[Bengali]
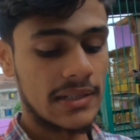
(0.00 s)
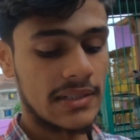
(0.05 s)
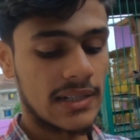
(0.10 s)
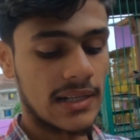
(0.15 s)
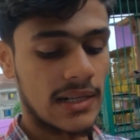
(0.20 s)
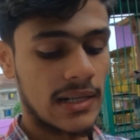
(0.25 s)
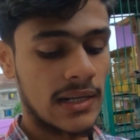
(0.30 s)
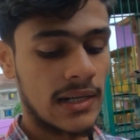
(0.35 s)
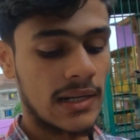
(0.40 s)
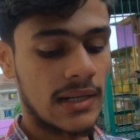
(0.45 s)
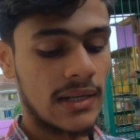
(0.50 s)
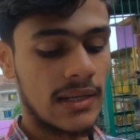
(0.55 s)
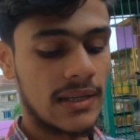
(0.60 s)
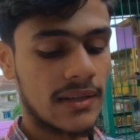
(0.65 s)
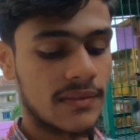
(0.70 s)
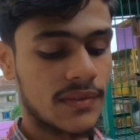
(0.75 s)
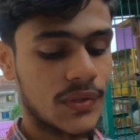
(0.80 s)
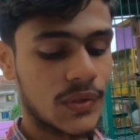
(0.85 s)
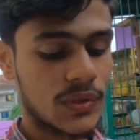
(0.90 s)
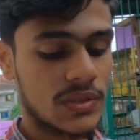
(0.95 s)
এটা
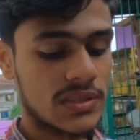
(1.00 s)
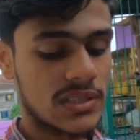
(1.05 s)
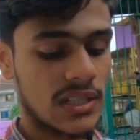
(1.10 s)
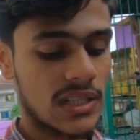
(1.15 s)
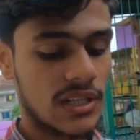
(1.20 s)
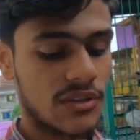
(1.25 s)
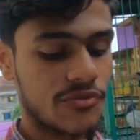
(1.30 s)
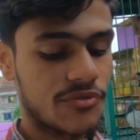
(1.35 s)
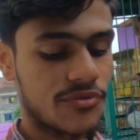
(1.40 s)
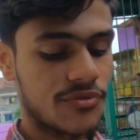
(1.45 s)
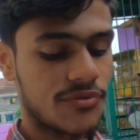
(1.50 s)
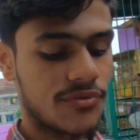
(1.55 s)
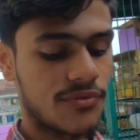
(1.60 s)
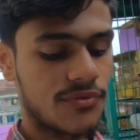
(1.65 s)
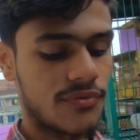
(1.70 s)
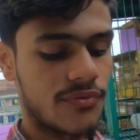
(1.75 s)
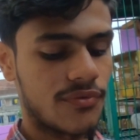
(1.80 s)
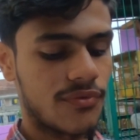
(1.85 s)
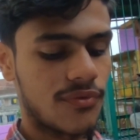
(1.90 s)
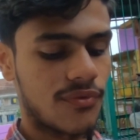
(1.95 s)
লেখছে হচ্ছে
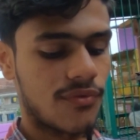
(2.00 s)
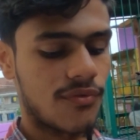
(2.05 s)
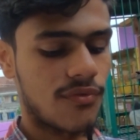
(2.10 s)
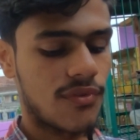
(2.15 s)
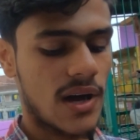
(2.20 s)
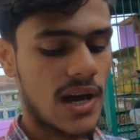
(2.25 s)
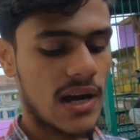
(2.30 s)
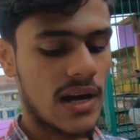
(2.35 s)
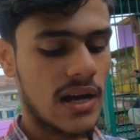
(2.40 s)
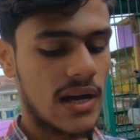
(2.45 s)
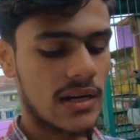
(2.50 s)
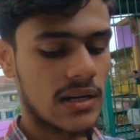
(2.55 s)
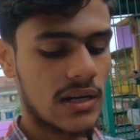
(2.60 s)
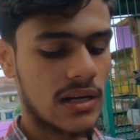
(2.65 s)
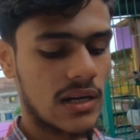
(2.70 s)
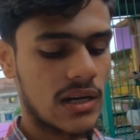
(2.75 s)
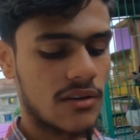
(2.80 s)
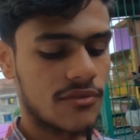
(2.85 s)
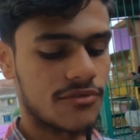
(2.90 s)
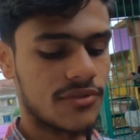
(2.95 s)

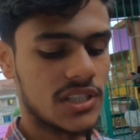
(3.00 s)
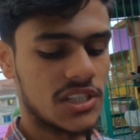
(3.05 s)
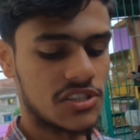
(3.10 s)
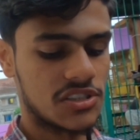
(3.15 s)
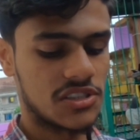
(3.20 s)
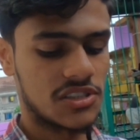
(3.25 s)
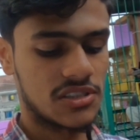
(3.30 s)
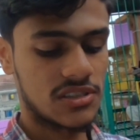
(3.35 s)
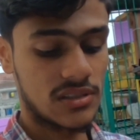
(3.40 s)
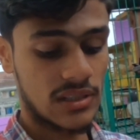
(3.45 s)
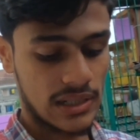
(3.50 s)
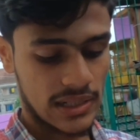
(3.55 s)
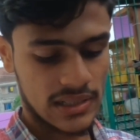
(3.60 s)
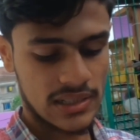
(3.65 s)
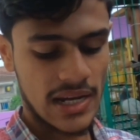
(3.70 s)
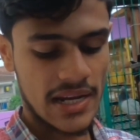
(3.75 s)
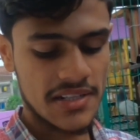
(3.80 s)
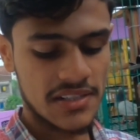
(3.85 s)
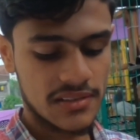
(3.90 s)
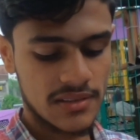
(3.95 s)
ফারহান্না ফিস
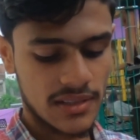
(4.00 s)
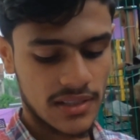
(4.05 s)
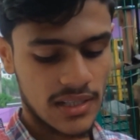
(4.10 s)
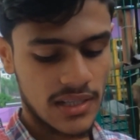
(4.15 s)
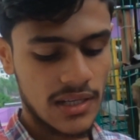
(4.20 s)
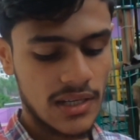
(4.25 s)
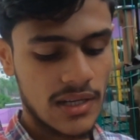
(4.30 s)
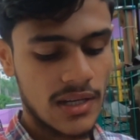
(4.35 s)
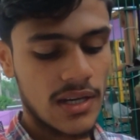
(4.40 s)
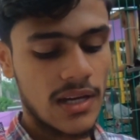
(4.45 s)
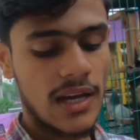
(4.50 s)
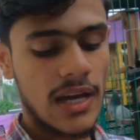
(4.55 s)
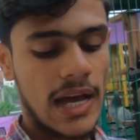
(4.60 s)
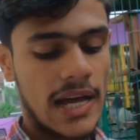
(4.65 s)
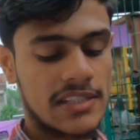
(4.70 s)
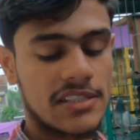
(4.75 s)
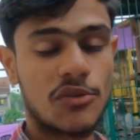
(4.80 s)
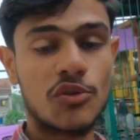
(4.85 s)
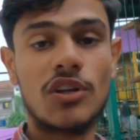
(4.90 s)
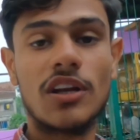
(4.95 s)
একটা আইডি থেকে
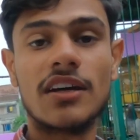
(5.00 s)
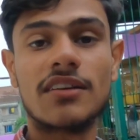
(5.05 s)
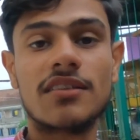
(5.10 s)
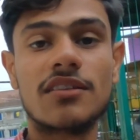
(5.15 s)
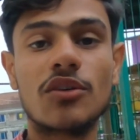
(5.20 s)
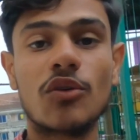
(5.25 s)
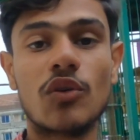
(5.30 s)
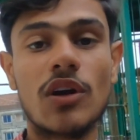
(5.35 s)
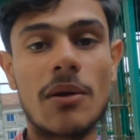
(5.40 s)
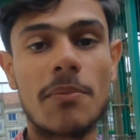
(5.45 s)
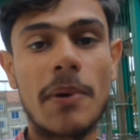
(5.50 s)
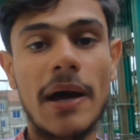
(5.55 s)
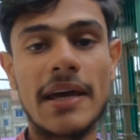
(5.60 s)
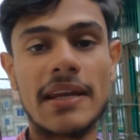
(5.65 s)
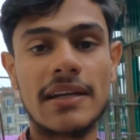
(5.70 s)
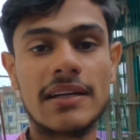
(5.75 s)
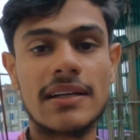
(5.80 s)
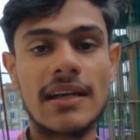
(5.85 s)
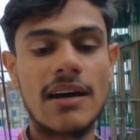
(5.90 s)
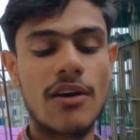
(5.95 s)
আচ্ছা উনি লেখছে যে ওনার
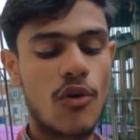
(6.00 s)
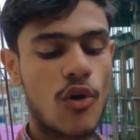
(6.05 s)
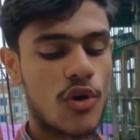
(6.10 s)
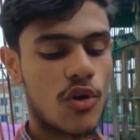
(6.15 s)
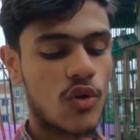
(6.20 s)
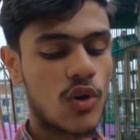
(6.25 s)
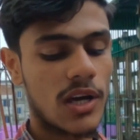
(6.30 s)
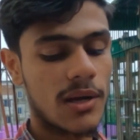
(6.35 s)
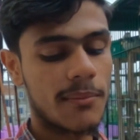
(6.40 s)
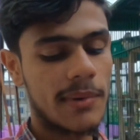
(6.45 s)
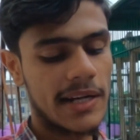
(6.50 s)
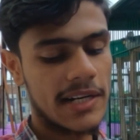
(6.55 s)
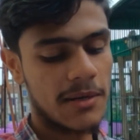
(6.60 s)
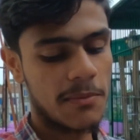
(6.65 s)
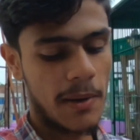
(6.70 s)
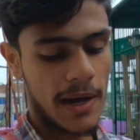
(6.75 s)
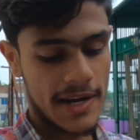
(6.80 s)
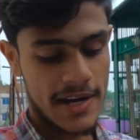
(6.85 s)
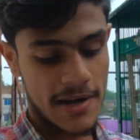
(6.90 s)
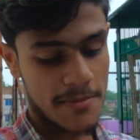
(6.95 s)
পায়রিটা অন্য এক
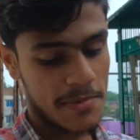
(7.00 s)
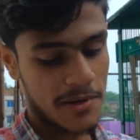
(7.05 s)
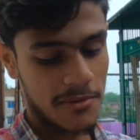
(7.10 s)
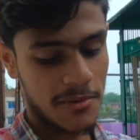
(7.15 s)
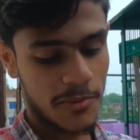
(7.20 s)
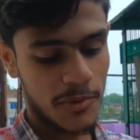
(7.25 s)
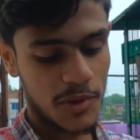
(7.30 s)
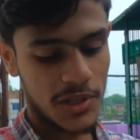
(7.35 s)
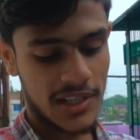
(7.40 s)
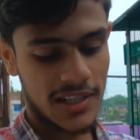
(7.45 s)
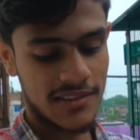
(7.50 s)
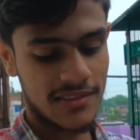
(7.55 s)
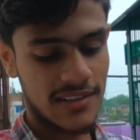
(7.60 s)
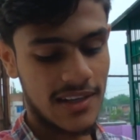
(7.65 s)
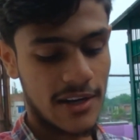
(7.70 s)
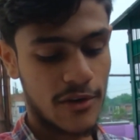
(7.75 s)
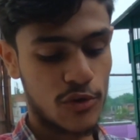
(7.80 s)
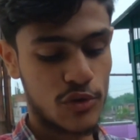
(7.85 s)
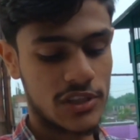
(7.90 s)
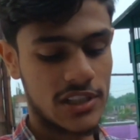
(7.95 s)
বাড়ির পায়রার প্রেমে পড়ে
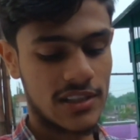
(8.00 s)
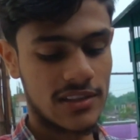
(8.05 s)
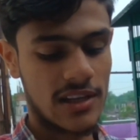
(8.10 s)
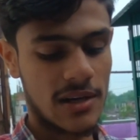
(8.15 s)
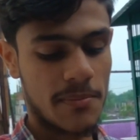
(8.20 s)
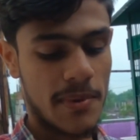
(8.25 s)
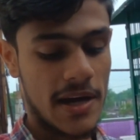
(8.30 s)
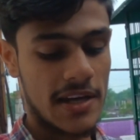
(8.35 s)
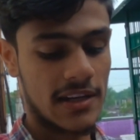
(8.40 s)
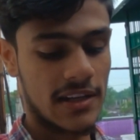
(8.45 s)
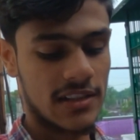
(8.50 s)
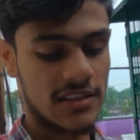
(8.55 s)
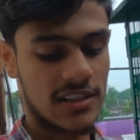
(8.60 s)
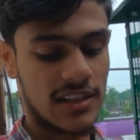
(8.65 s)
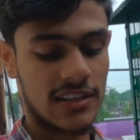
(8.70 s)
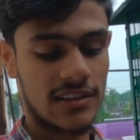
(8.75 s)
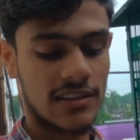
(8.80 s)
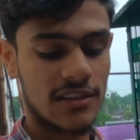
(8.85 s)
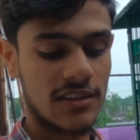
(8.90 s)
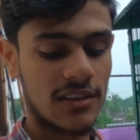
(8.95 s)
গেছে এখন সে তার পায়রার
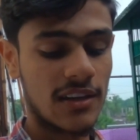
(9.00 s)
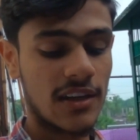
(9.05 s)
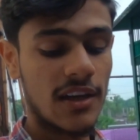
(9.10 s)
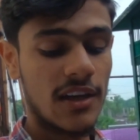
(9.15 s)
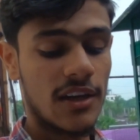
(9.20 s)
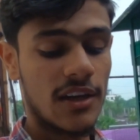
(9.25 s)
সাথে